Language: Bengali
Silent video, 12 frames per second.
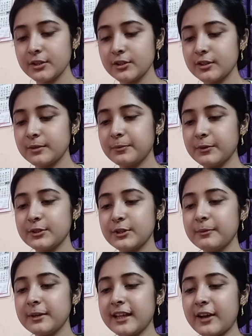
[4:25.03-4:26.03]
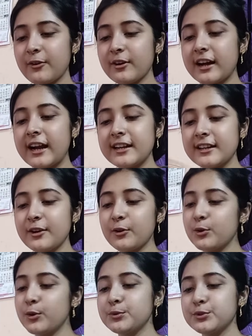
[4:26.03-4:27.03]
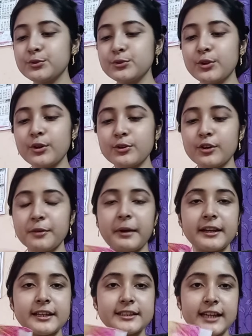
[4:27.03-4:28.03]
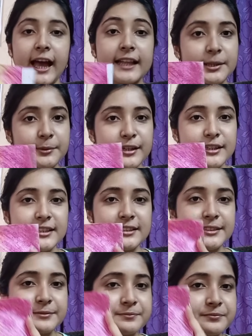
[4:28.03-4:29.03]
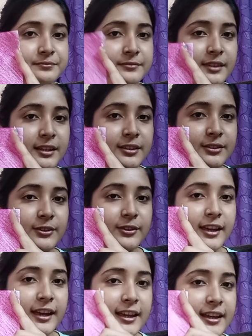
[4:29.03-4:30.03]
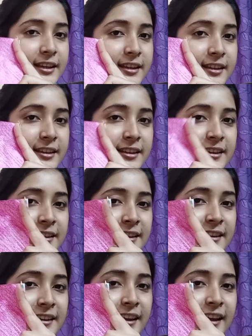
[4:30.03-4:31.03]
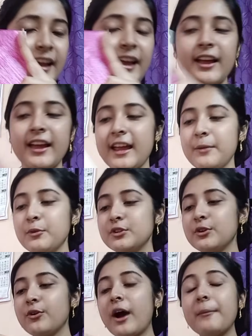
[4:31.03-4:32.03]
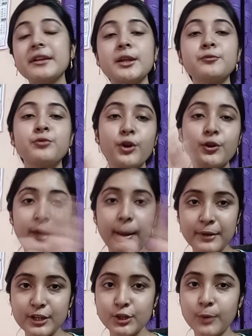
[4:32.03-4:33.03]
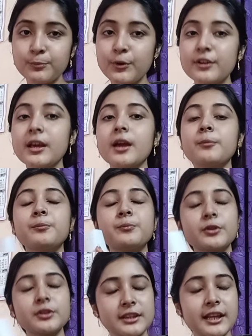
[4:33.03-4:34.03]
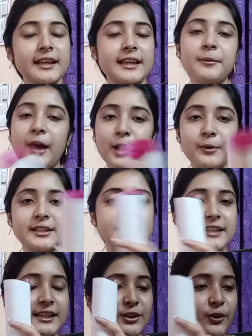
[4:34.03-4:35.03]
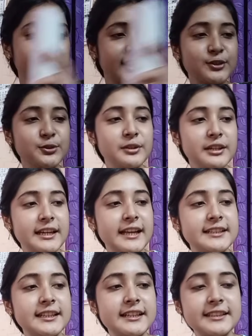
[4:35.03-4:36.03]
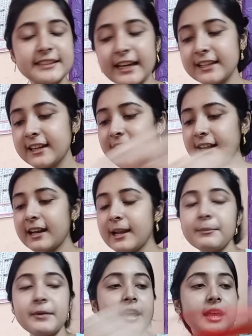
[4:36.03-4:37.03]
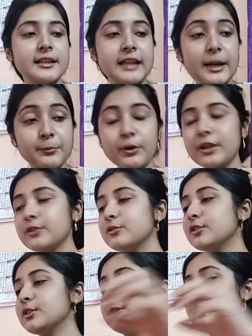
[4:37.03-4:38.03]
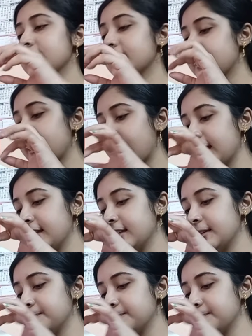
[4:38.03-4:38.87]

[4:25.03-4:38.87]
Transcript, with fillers: তো প্রথমে দেখো কার্ডটাও খুব সুন্দর করে বানিয়েছে হাতে বানিয়েছে তো এই এর মধ্যে ও আমাদের ফুল ফ্যামিলি সম্পর্কে প্রত্যেককে ভালোবাসা জানিয়ে অনেক কিছু লিখেছে এটা সাইডে রাখলাম তারপরেরগুলো তোমাদেরকে দেখি